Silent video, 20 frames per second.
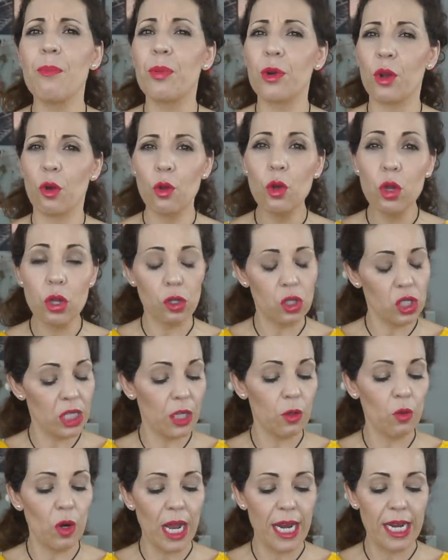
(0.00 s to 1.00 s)
productos
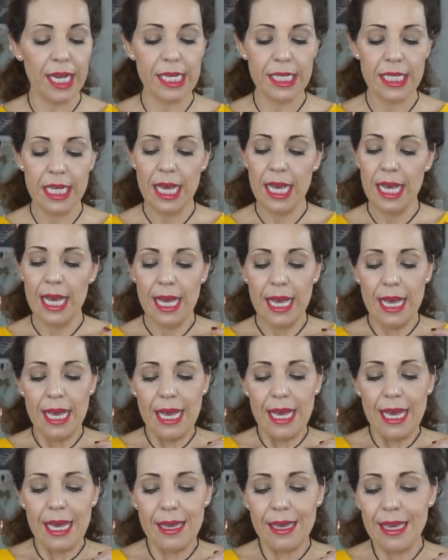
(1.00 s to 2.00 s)
naturales
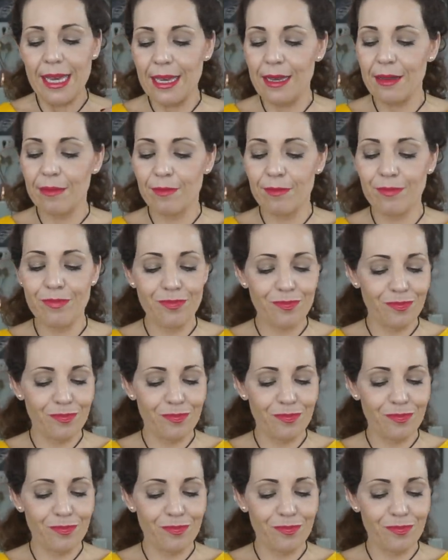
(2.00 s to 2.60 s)
y